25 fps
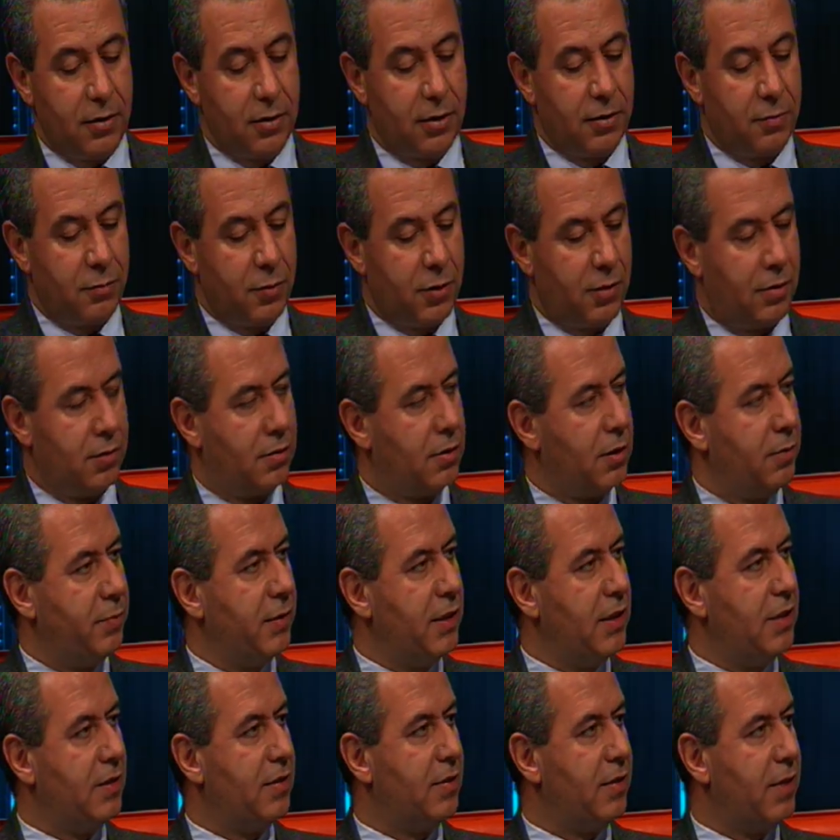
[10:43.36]
Şimdi
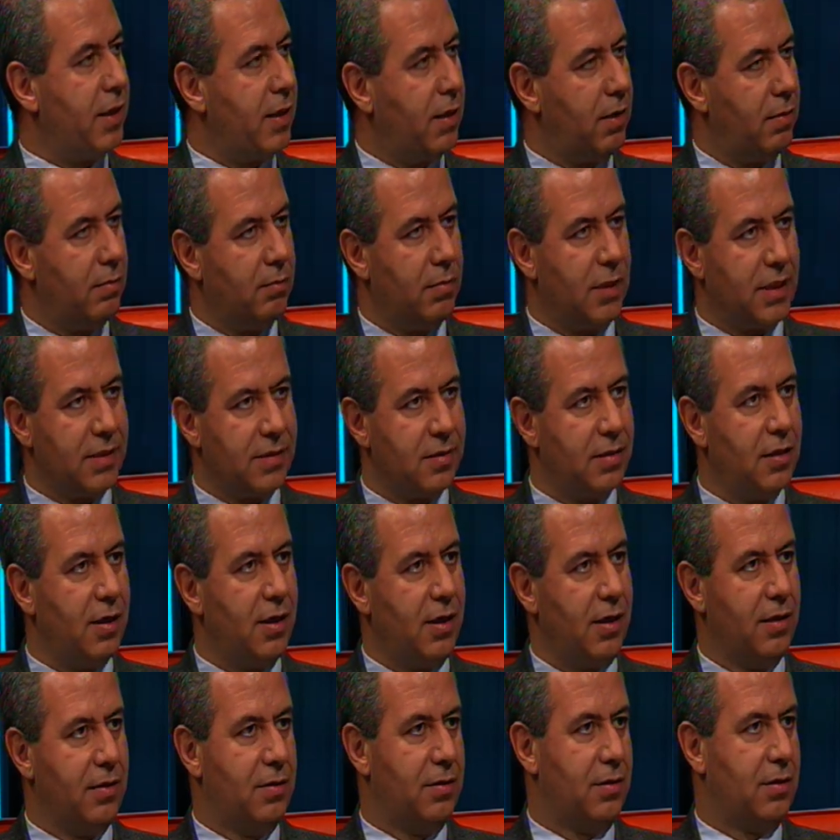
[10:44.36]
tabii kişisel bazda
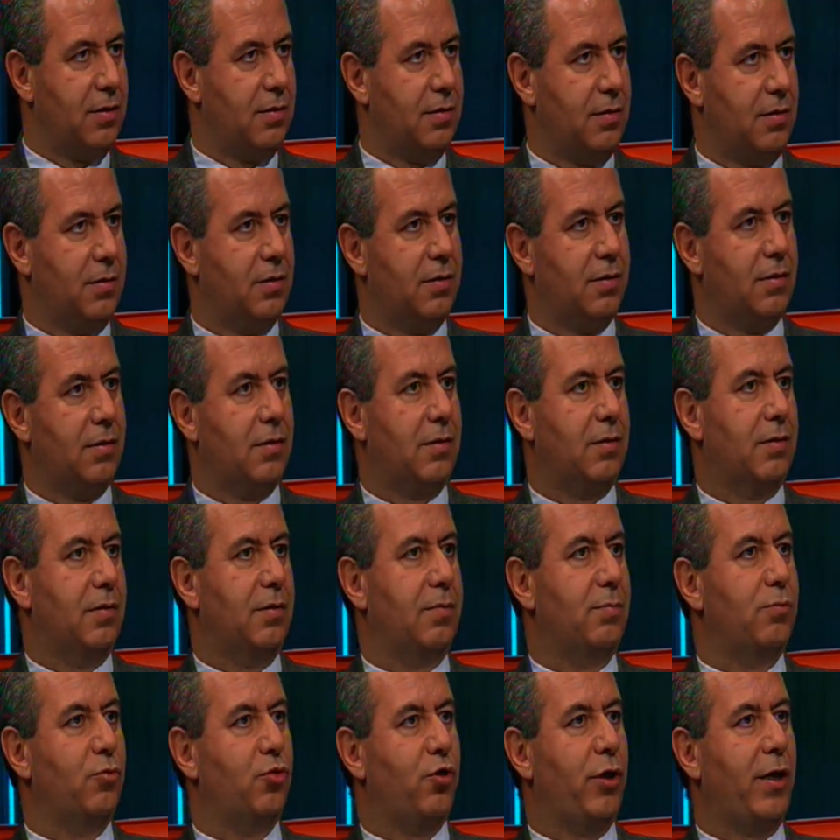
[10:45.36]
aldık e,
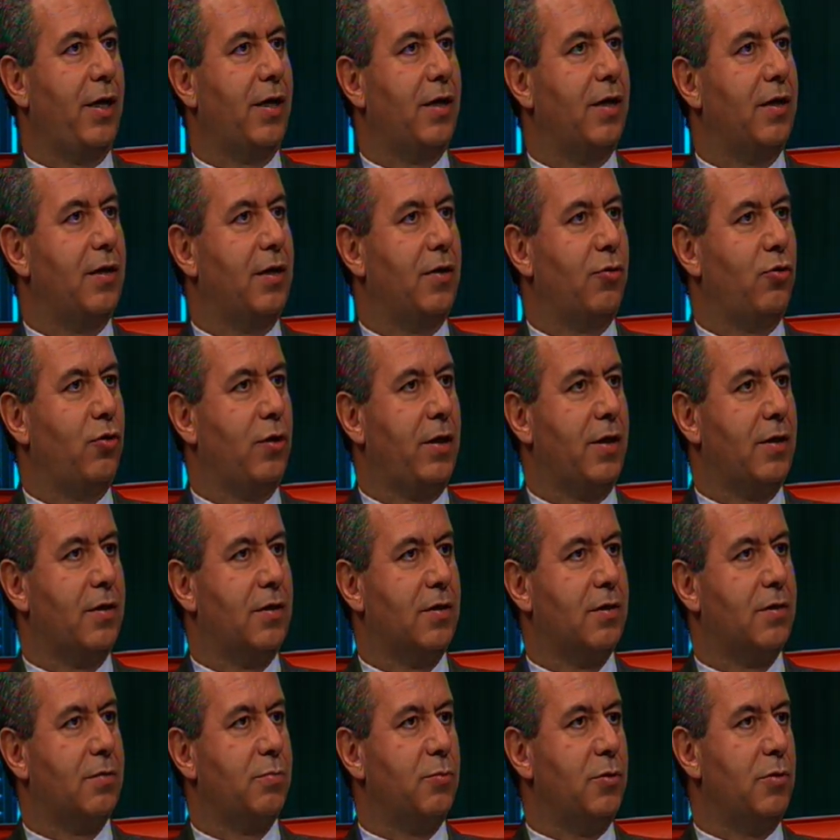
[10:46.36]
buraya kadar olan
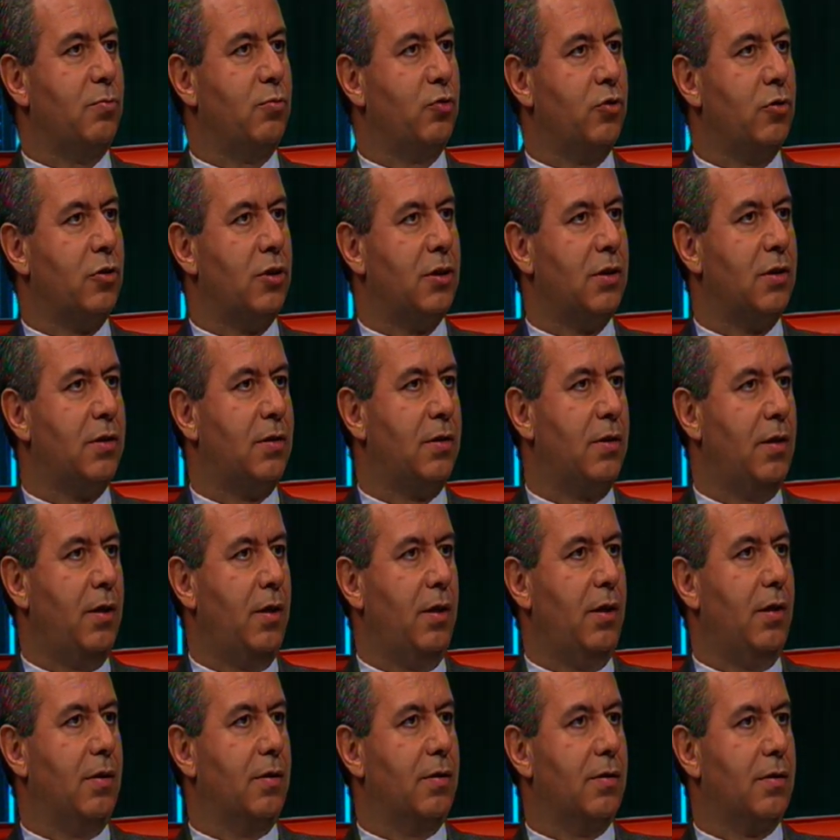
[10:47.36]
kısmı. Bu işin
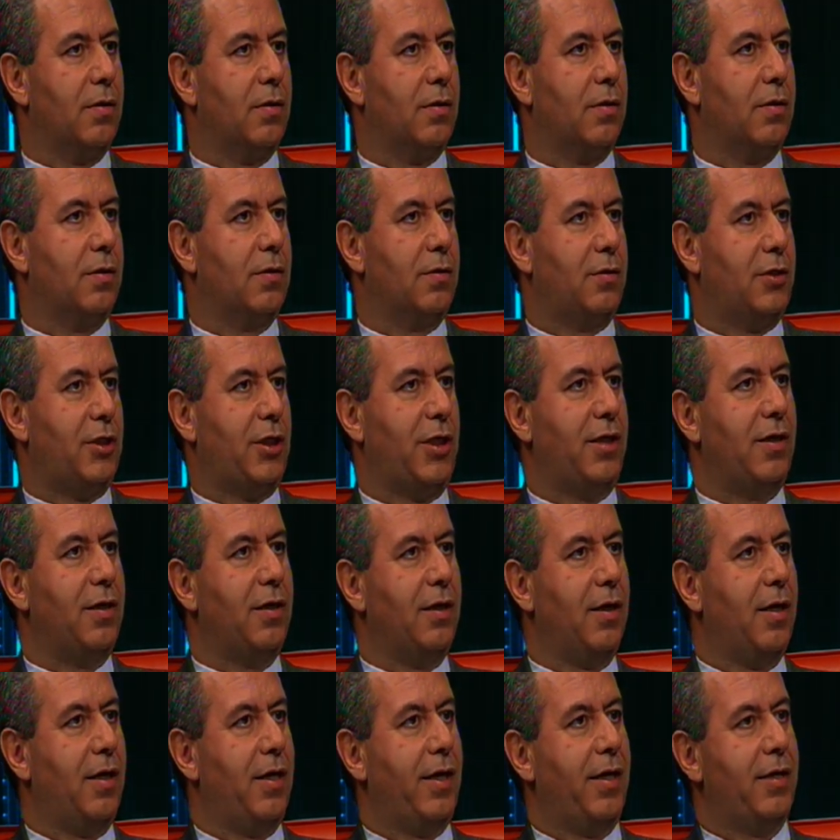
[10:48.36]
e,
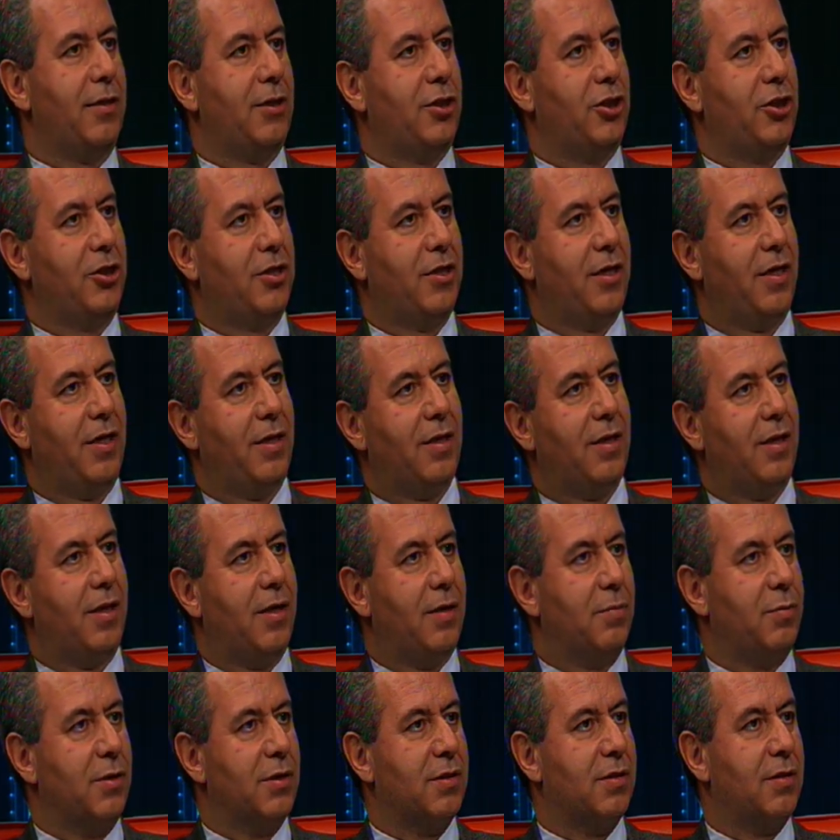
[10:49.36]
şehirler,
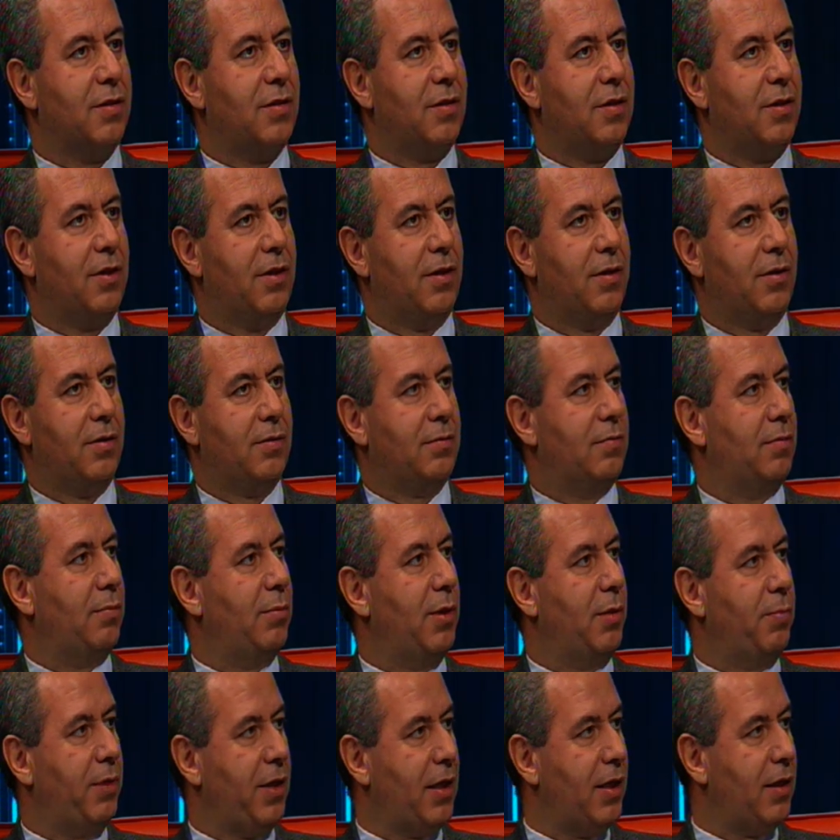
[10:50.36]
şirketler bazında, e,
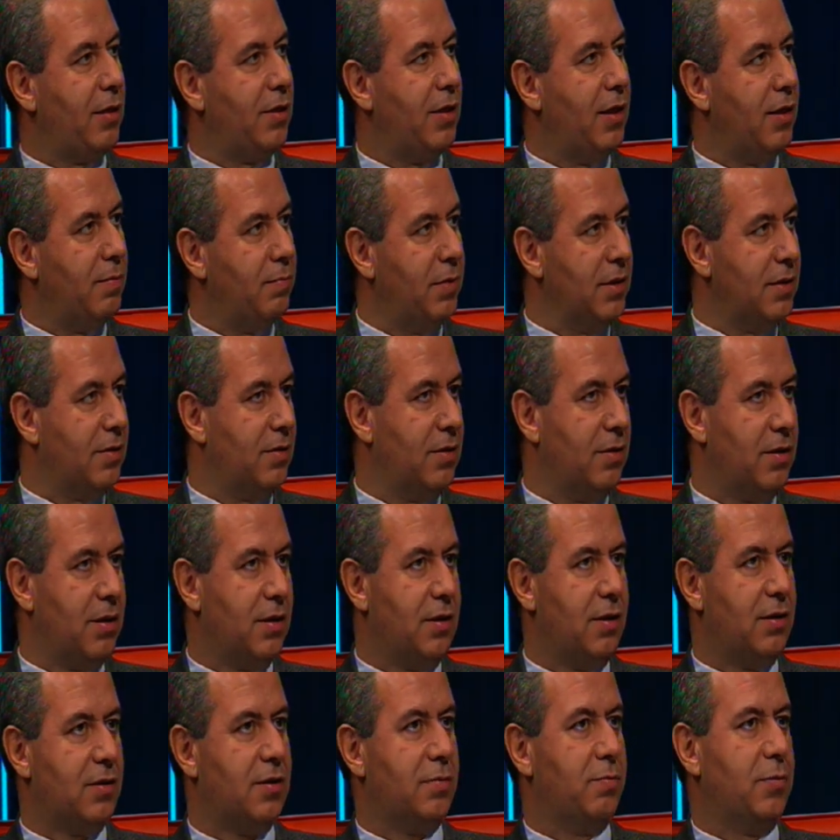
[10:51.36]
memleketler bazında
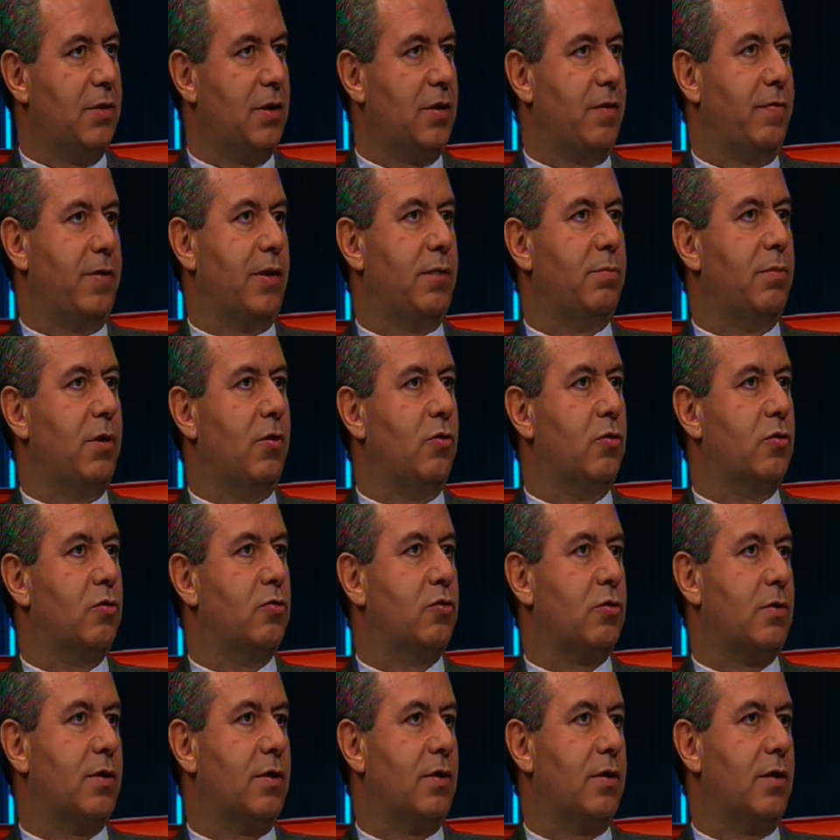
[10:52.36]
kısmı da var.
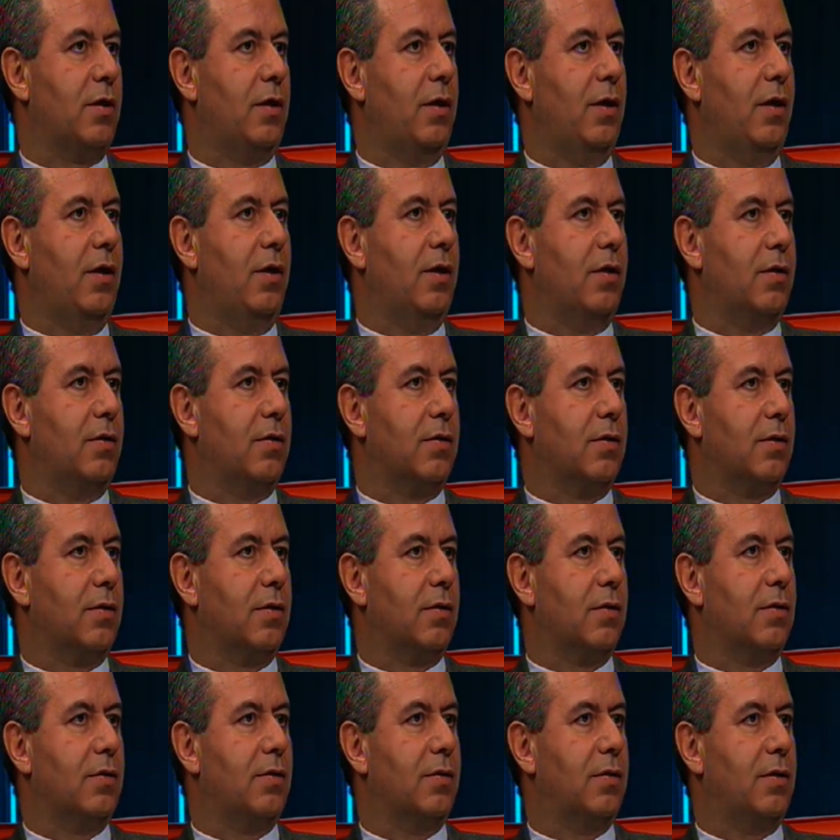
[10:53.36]
Biliyoruz ki e,
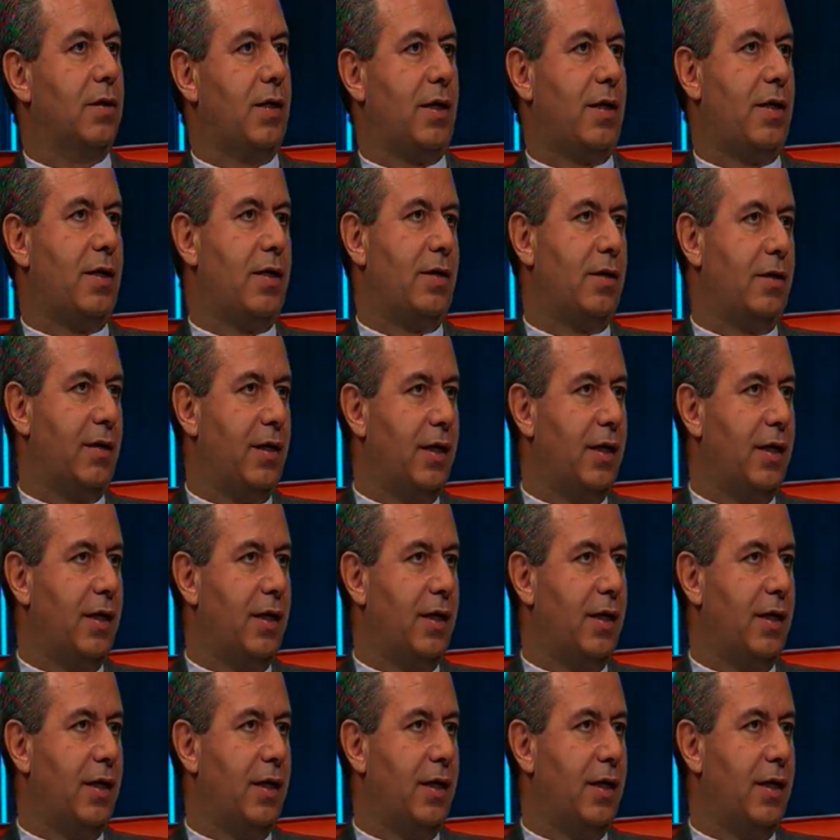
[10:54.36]
daha